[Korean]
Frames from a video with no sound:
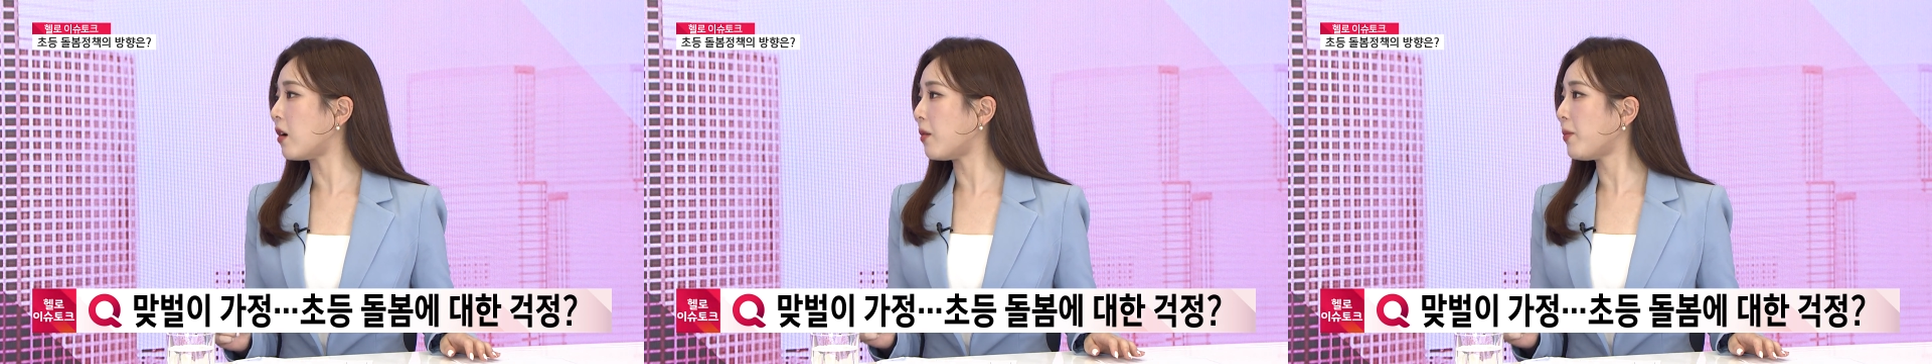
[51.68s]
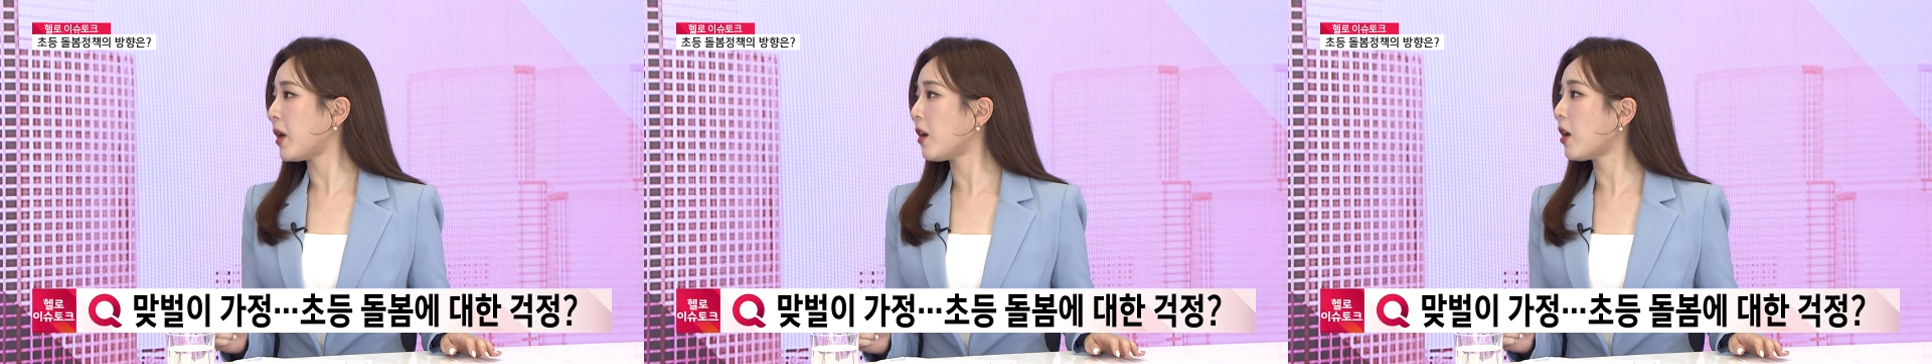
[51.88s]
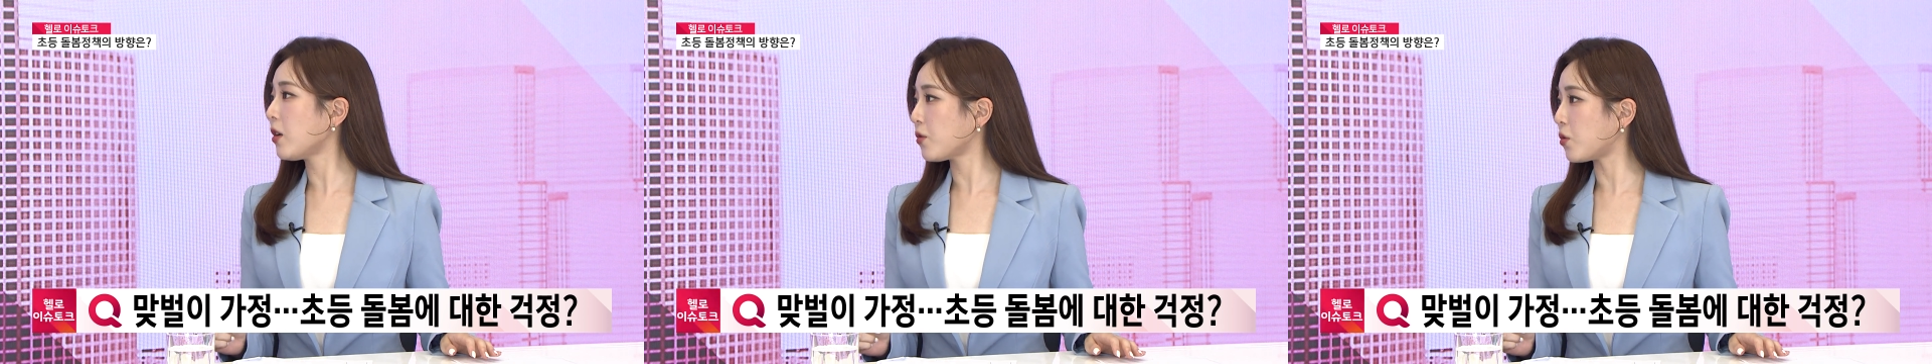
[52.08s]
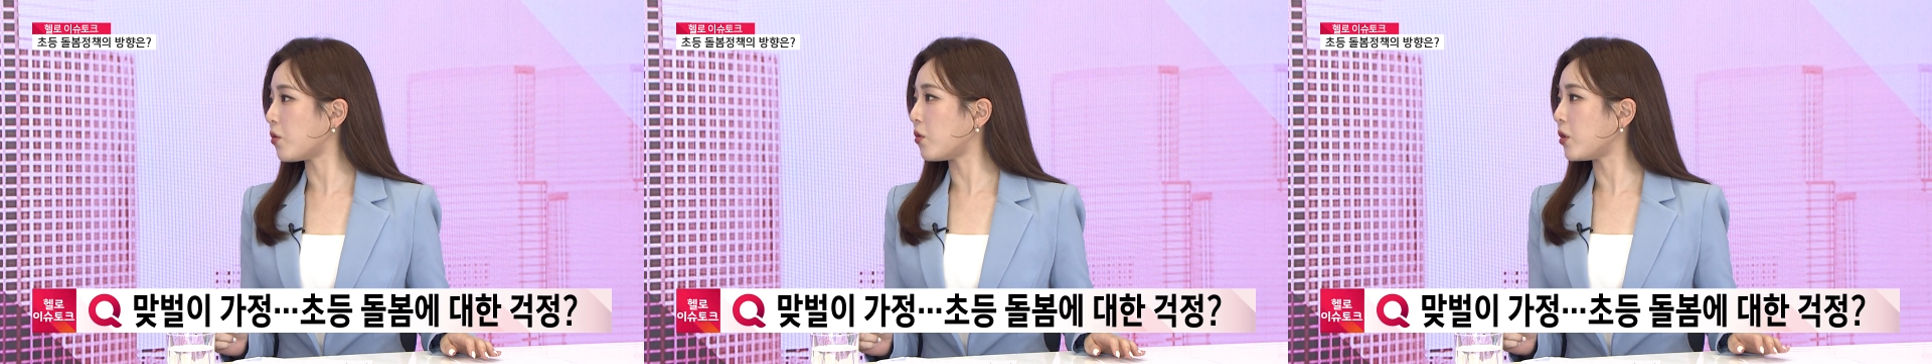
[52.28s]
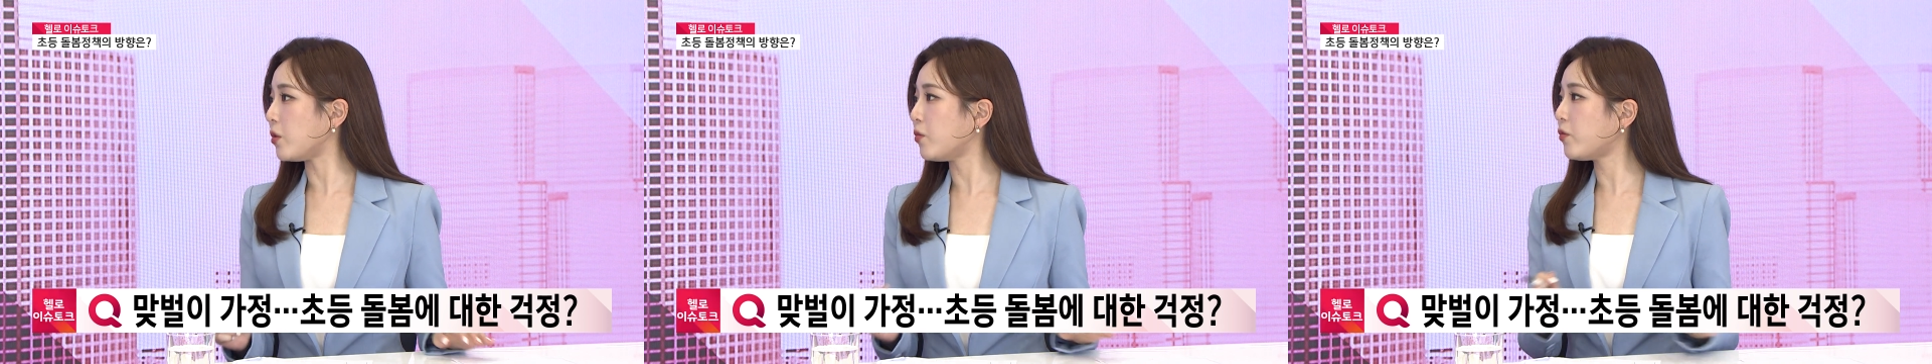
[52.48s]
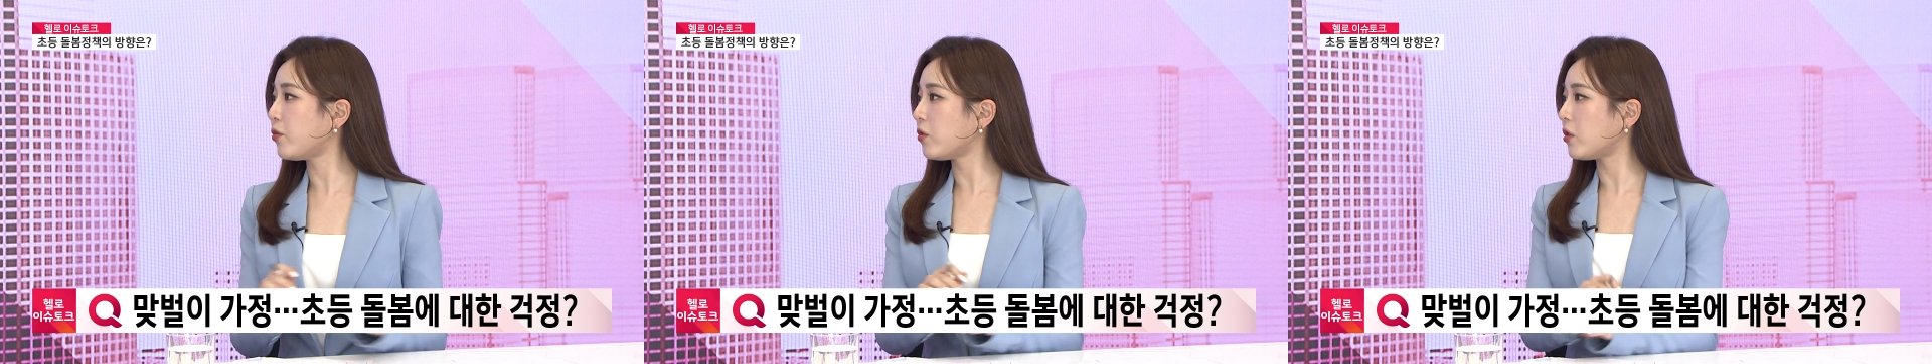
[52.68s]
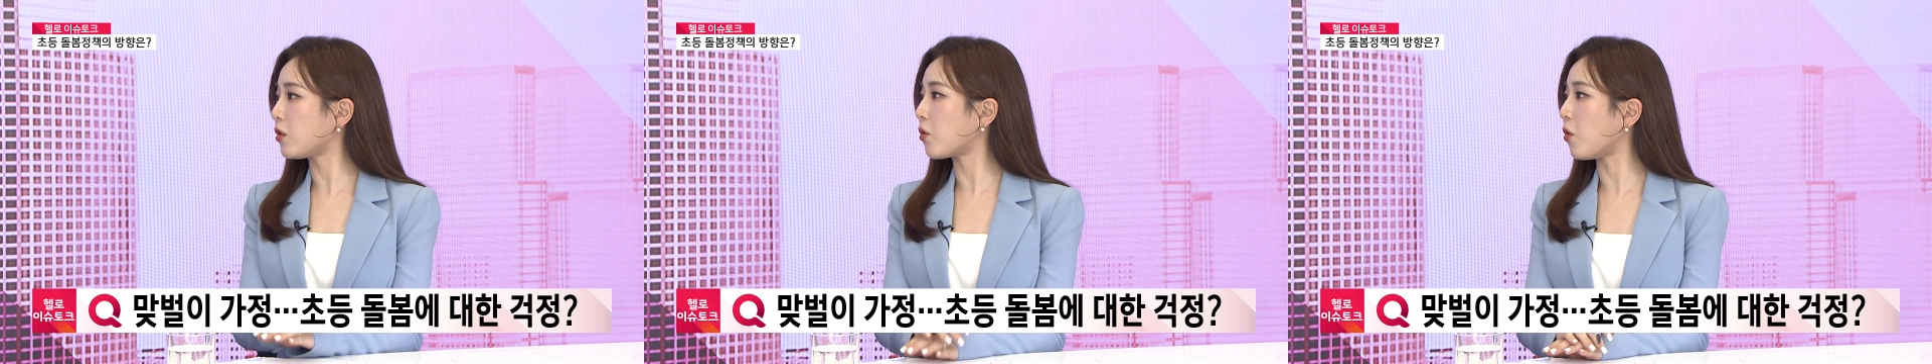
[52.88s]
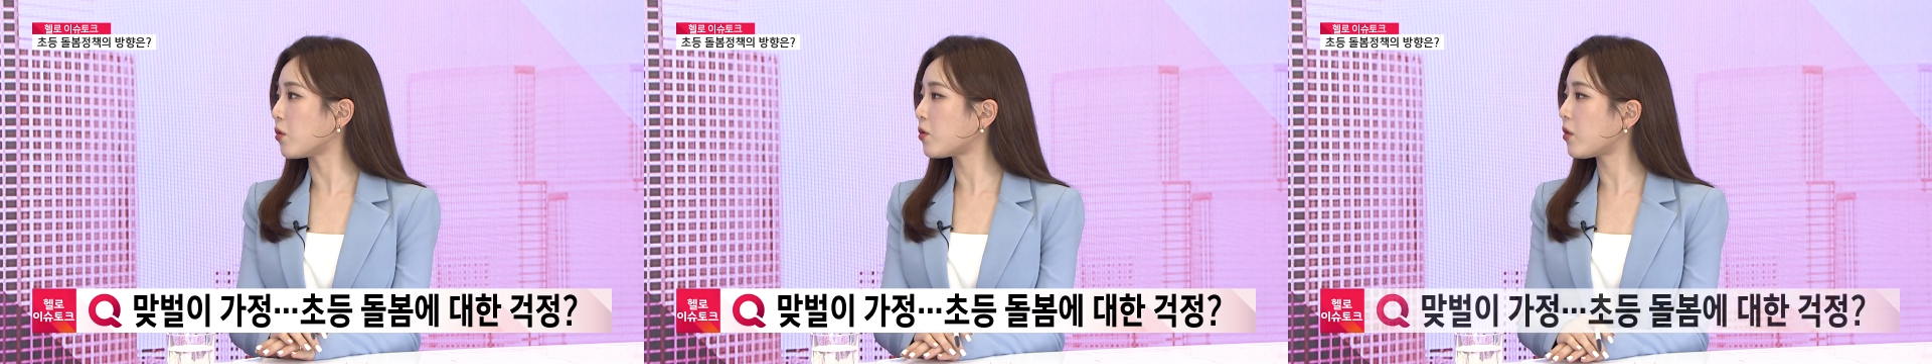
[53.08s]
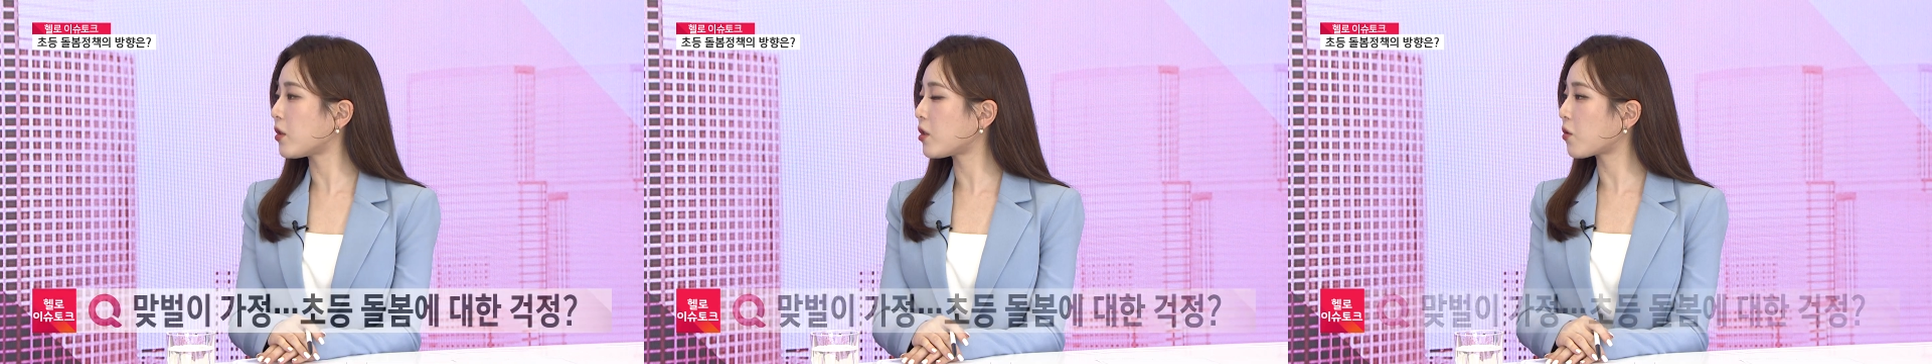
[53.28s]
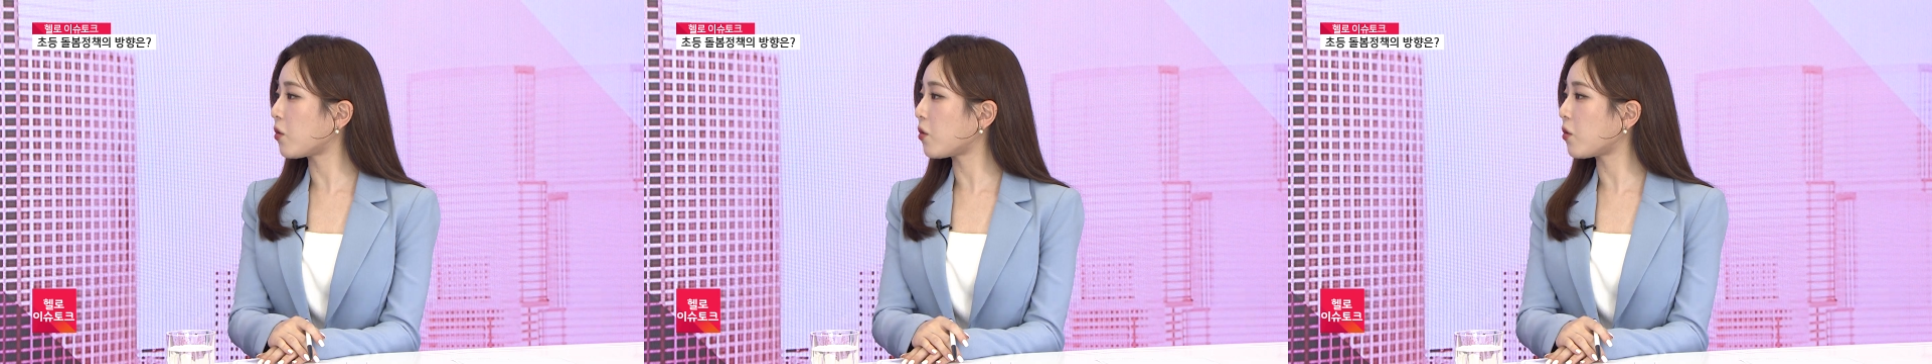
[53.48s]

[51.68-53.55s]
빨라서 이 부분을 걱정하실